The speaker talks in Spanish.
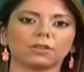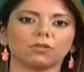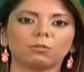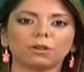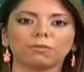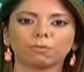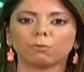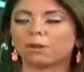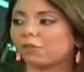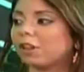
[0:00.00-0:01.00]
este es un,
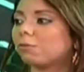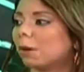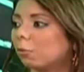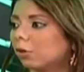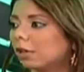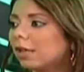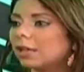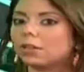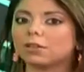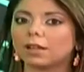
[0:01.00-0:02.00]
marfil de un mamut.
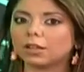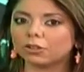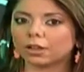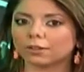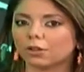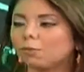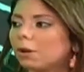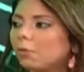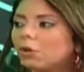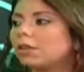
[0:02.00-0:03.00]
Entonces el hecho de que sea un
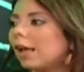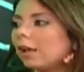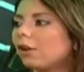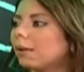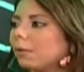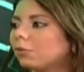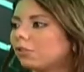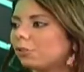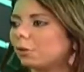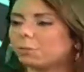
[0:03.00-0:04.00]
mamut ya lo eleva
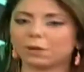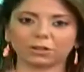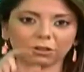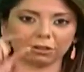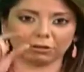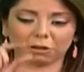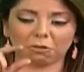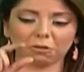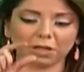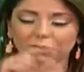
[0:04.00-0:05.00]
muchísimo de precio, aunque sea
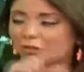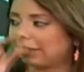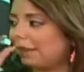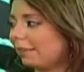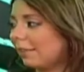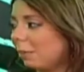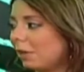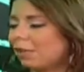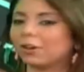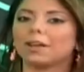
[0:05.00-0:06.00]
una cosita de este
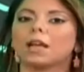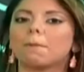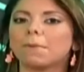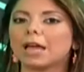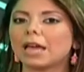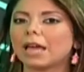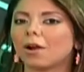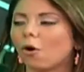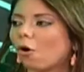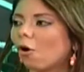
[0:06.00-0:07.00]
tamaño.
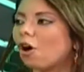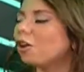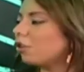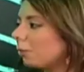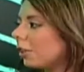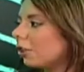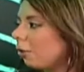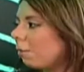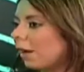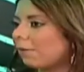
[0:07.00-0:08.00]
Pero sobre
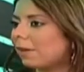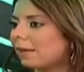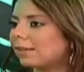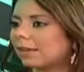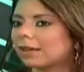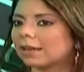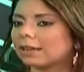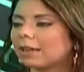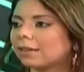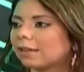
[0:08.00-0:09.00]
todo para ver y
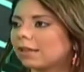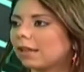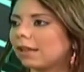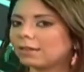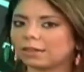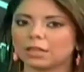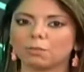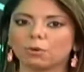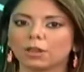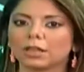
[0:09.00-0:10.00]
acercarte a este, a este
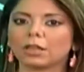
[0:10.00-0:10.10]
tipo de